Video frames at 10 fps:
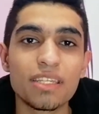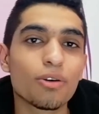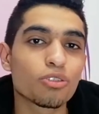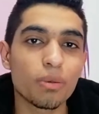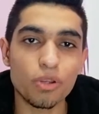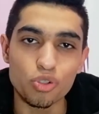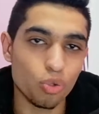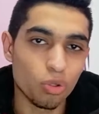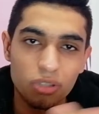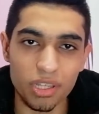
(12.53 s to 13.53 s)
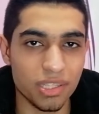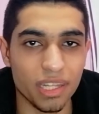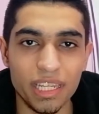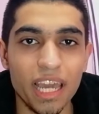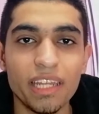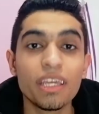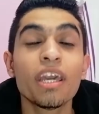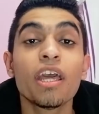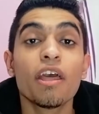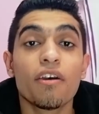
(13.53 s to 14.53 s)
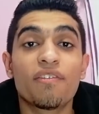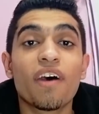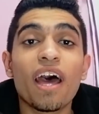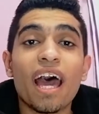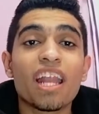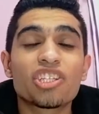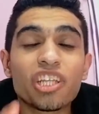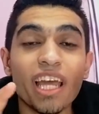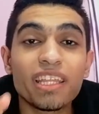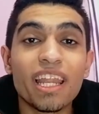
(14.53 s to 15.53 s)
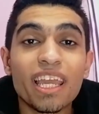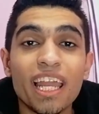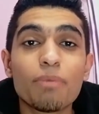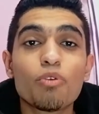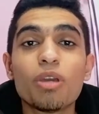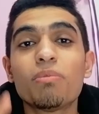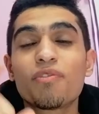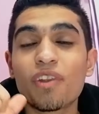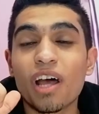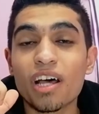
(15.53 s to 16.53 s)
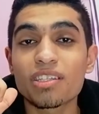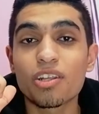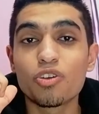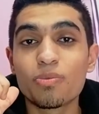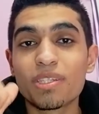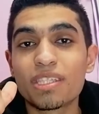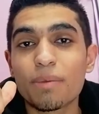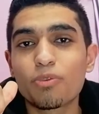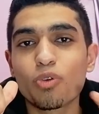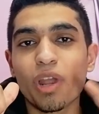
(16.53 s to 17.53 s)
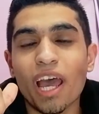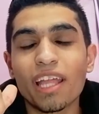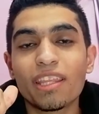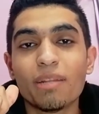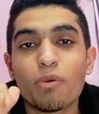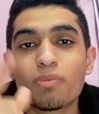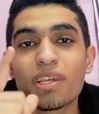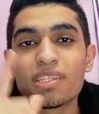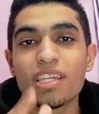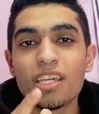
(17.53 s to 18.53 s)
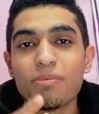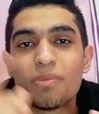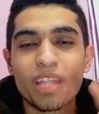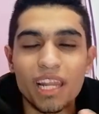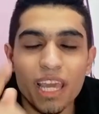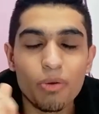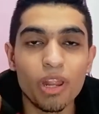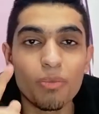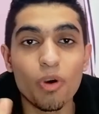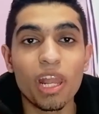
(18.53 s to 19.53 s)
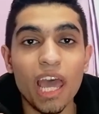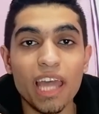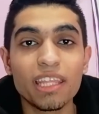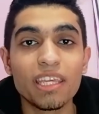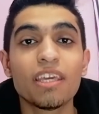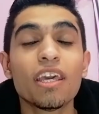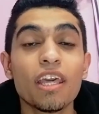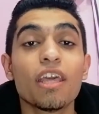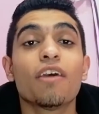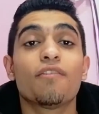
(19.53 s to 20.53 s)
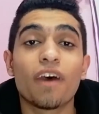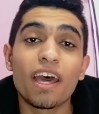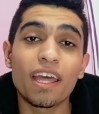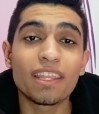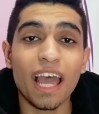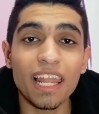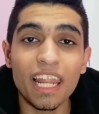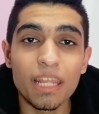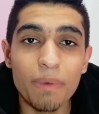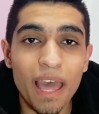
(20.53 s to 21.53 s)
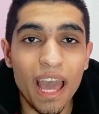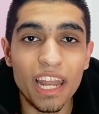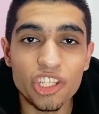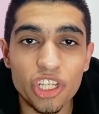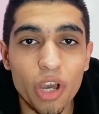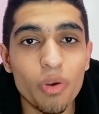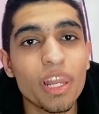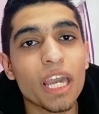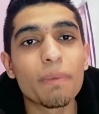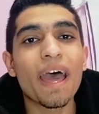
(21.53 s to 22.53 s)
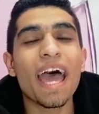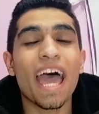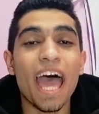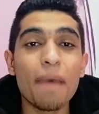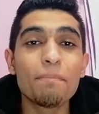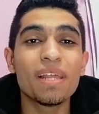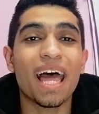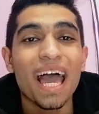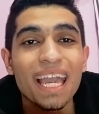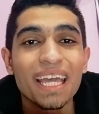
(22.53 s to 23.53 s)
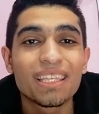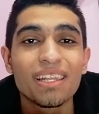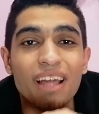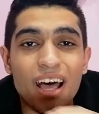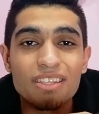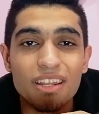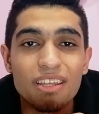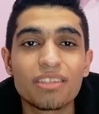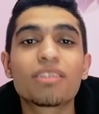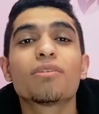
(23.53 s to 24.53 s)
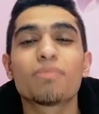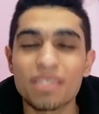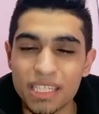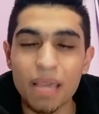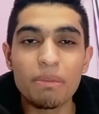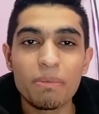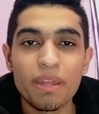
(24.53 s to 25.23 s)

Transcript: يعتبر سقوط اصلا يعني فعلشان عندنا كلام مهم في اللي حصل يوم السبت والحد الممتازين من الجولة المولعة دي فتعال لي بقى علشان اقول لك بقى اهم الحاجات اللي حصلت بس قبل ما